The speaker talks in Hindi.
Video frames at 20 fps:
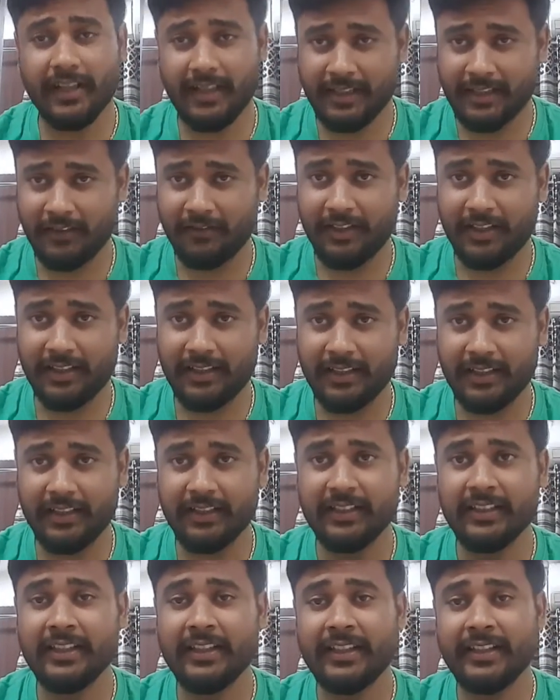कनेक्टिविटी
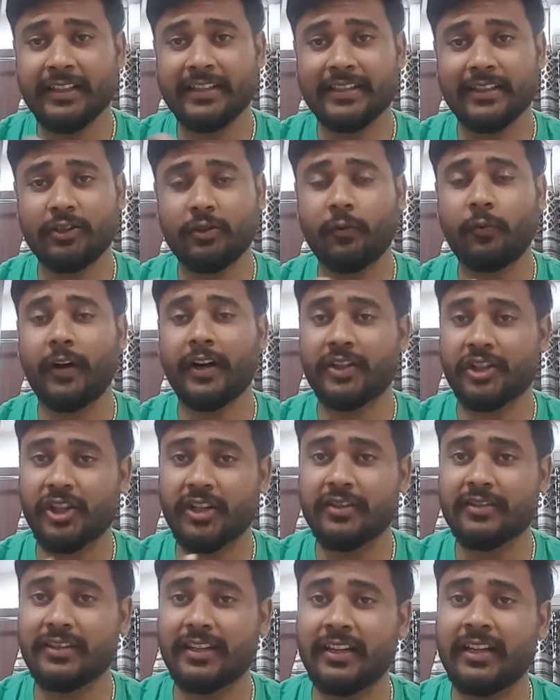है इसके जो
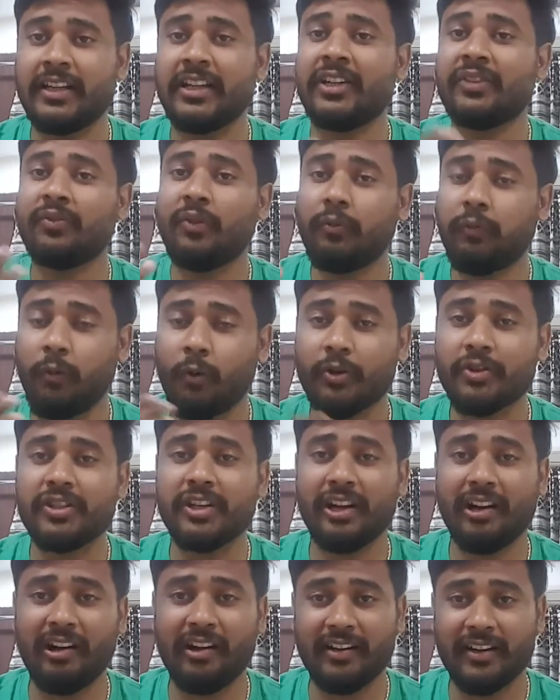फंक्शंस है वो
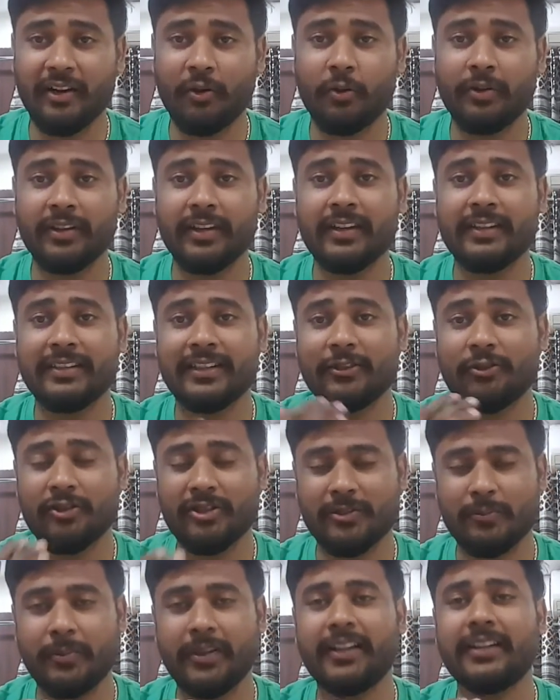4G रिलेटेड होंगे इसकी जो
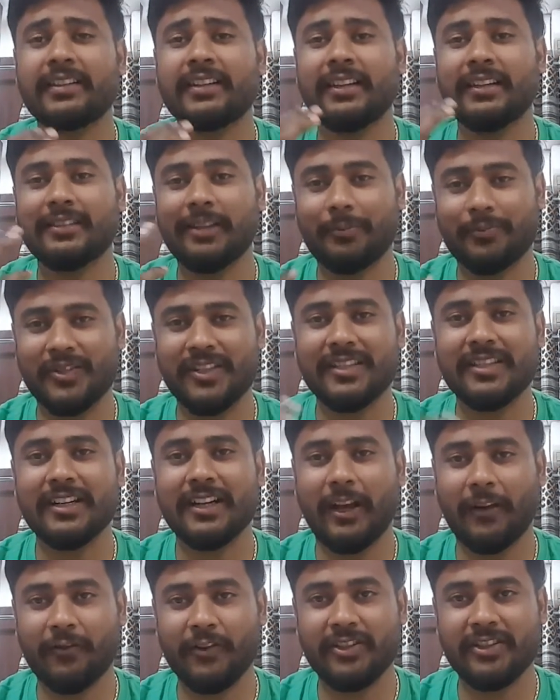स्पीड्स है सब चीज़ें
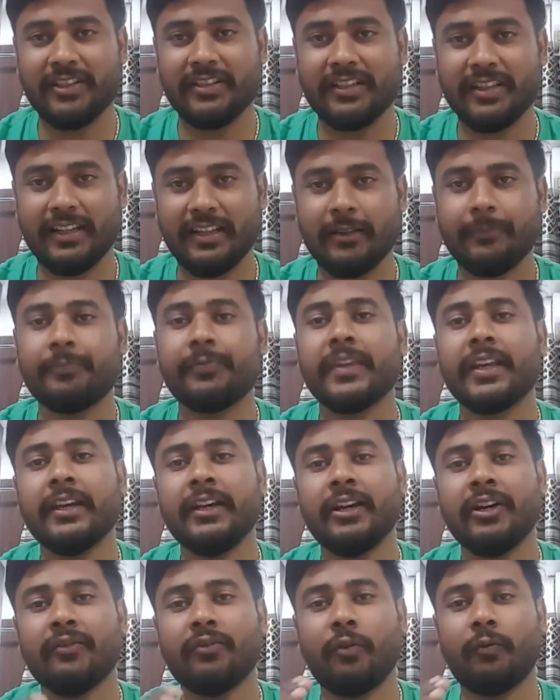काफ़ी चीज़ें हैं
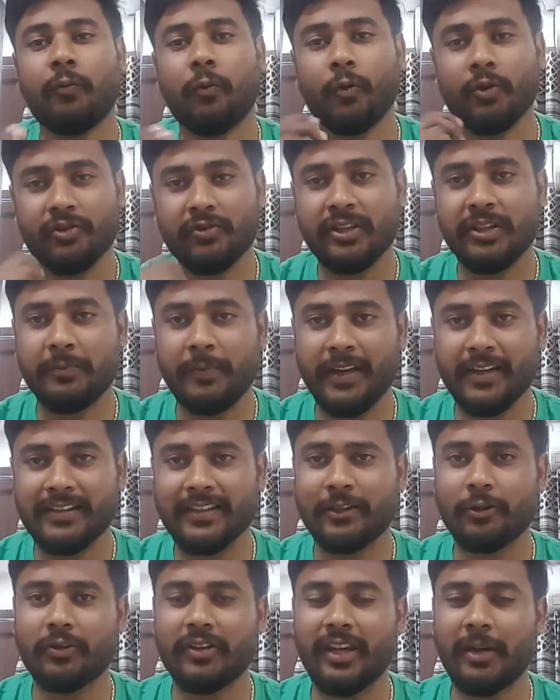वो जी बेस
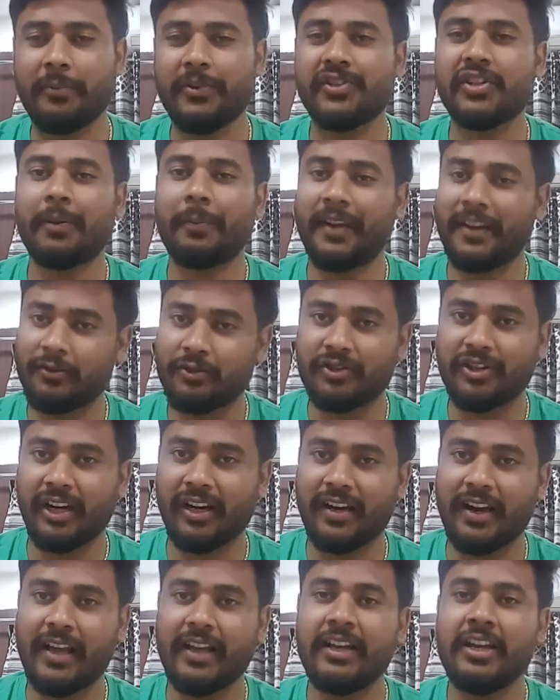है क्योंकि अभी ज़माना जो चल
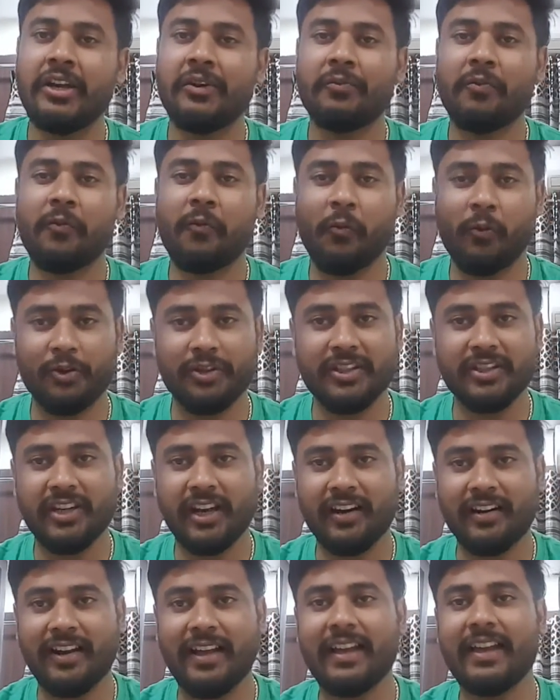रहा है वो फोर
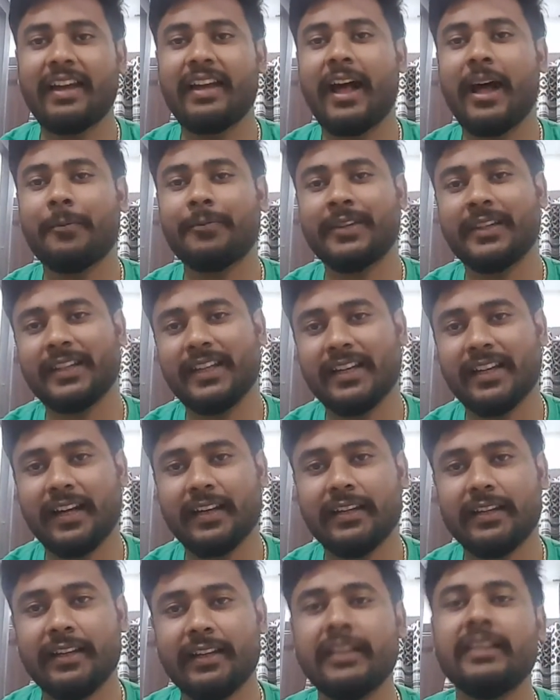चल रहा है आपने देखा
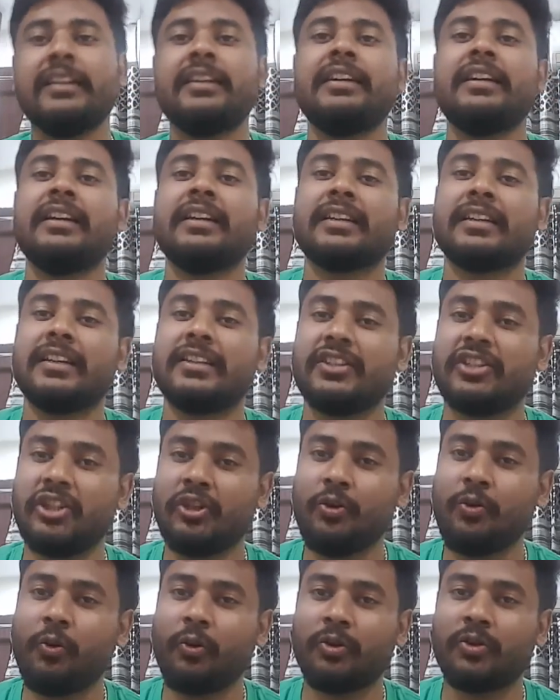ही है कि
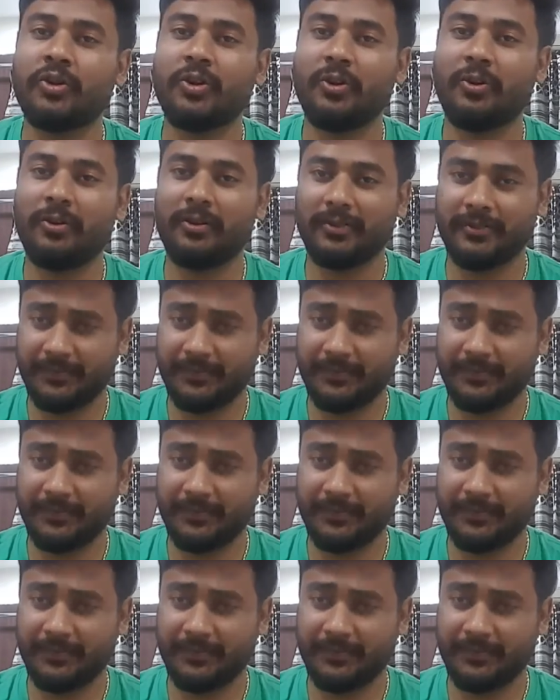जियो जो